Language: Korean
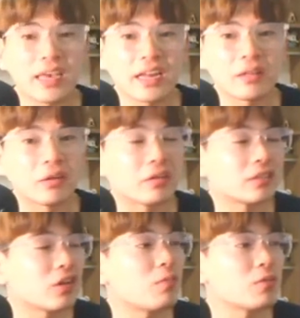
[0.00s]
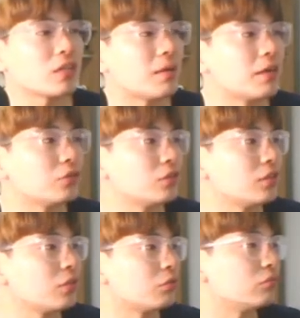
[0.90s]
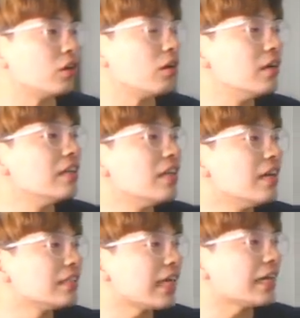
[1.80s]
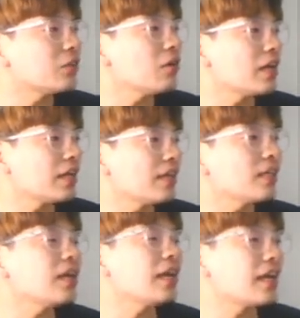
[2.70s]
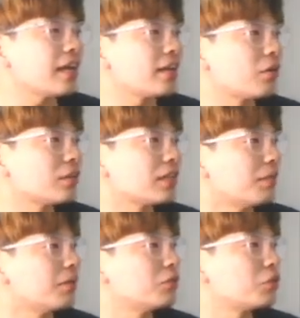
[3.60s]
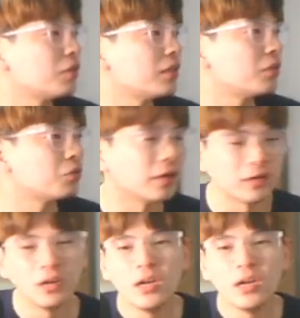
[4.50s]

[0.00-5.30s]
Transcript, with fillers: 캐릭터를 서브로 잡아주시는 게 좋고요, 사성이 태생인 캐릭터를 잡아주시고 하는 게 좋아요.